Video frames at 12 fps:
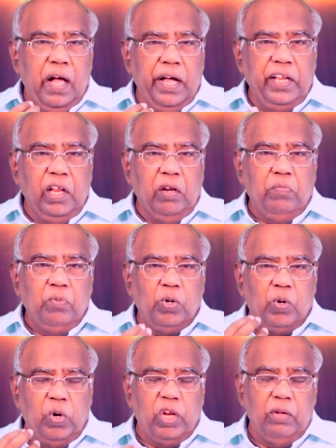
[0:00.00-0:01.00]
அனலும்
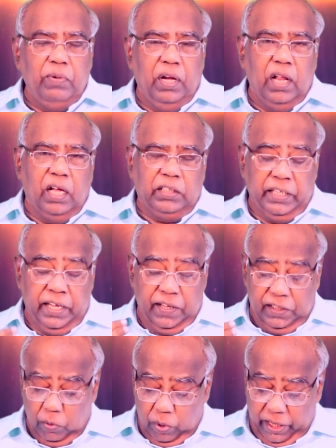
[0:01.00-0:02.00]
இல்லாத
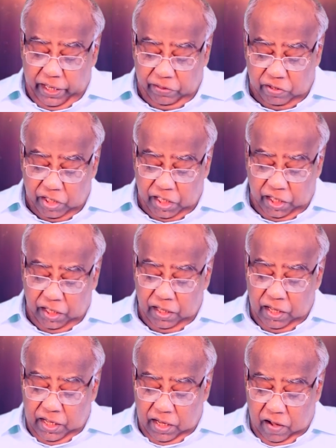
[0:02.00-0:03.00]
இந்த உலகத்துக்கு
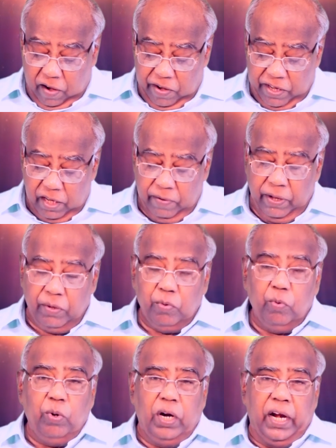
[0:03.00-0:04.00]
ஆண்டவர்
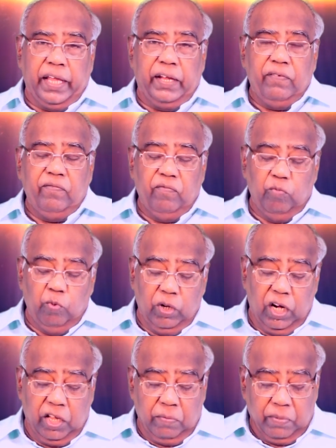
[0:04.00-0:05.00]
உங்களை
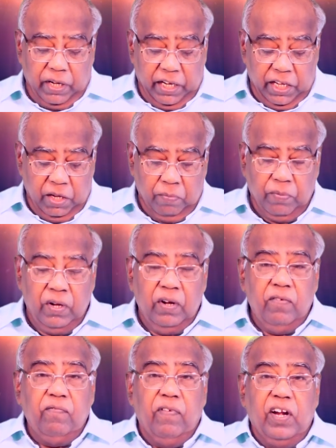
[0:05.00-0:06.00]
உங்களையும் என்னையும்
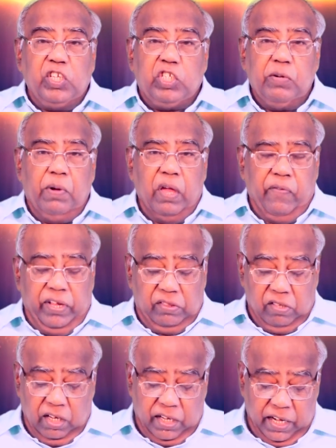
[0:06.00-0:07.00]
வெளிச்சமாய்
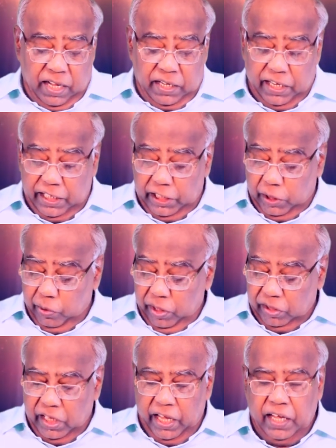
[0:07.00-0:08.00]
வைத்திருக்கிறார் இதை
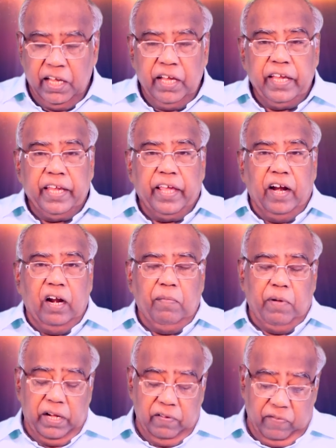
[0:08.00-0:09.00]
குறித்த
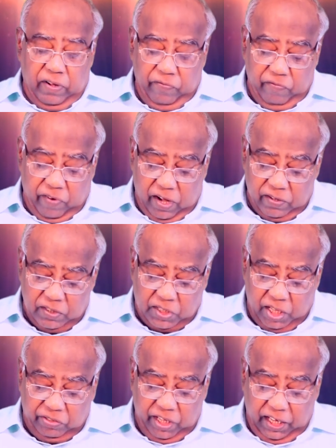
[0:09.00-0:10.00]
ஏராளமான
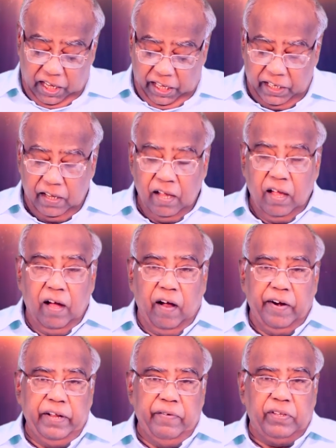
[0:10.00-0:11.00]
சத்தியங்களை
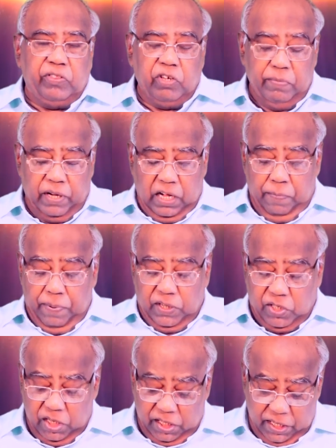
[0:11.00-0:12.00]
ஆண்டவர் திருமதிலே
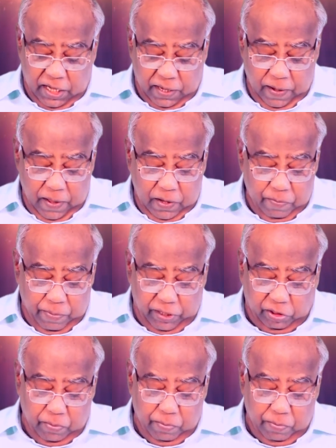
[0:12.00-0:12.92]
பேசியிருக்கிறார் மத்